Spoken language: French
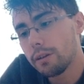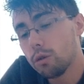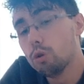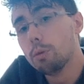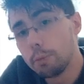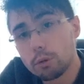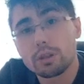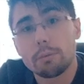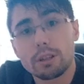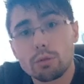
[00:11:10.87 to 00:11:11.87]
le moment où
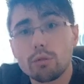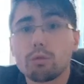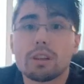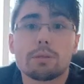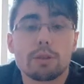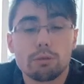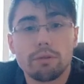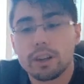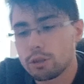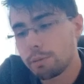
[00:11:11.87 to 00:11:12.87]
ça bascule, donc l'espèce de
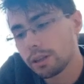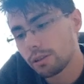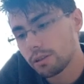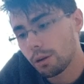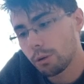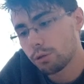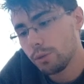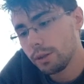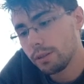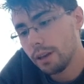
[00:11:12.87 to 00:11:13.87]
flashback d'un Star Wars
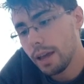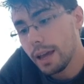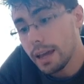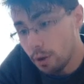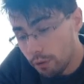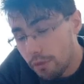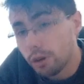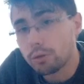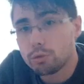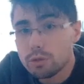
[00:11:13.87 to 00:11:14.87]
8, et on va
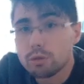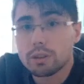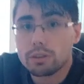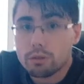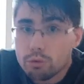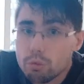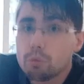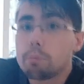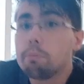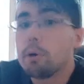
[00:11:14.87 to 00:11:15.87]
voir ensuite son
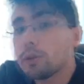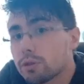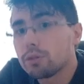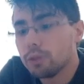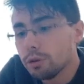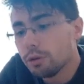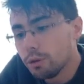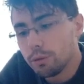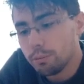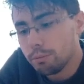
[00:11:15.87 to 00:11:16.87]
ascension
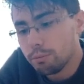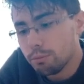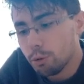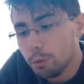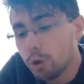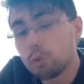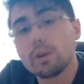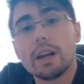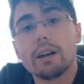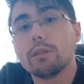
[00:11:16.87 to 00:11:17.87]
post-moment euh, où
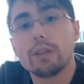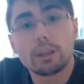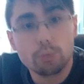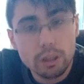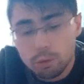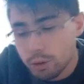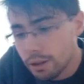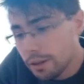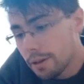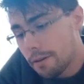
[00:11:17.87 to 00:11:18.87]
il il a tout
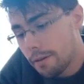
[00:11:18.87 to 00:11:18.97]
détruit.